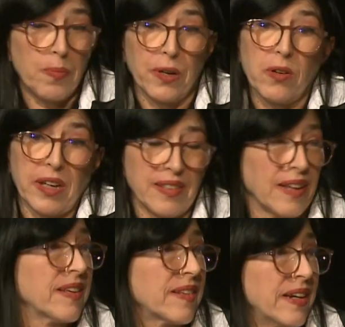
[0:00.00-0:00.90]
Pero
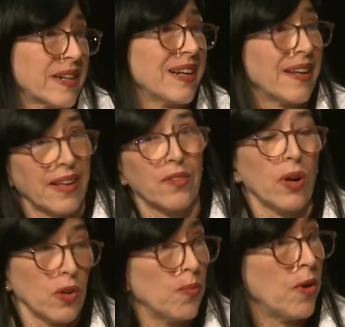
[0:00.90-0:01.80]
quizás esté
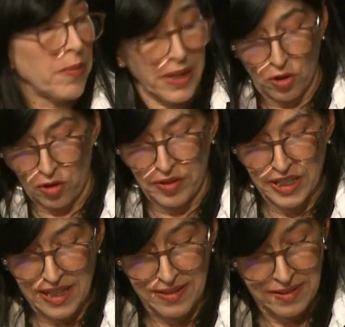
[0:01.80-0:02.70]
relatando algún momento donde
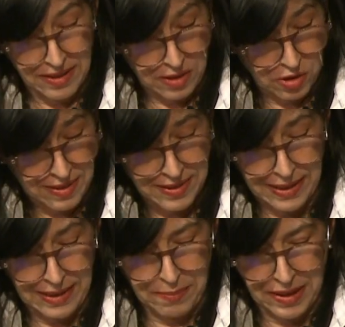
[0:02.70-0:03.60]
ella se sintió
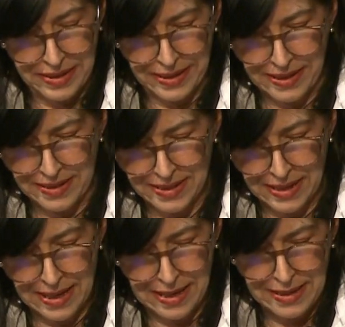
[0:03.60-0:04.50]
así. La madre le
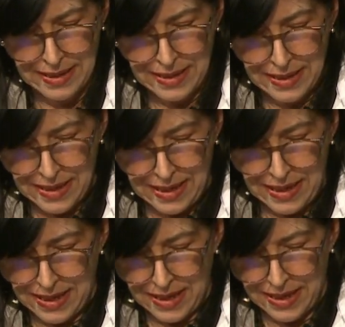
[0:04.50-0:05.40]
decía...
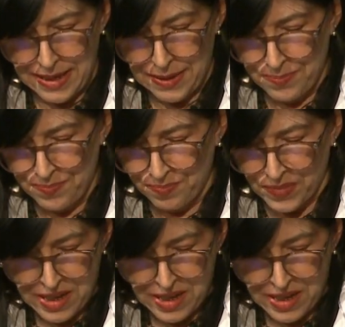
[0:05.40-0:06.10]
Em,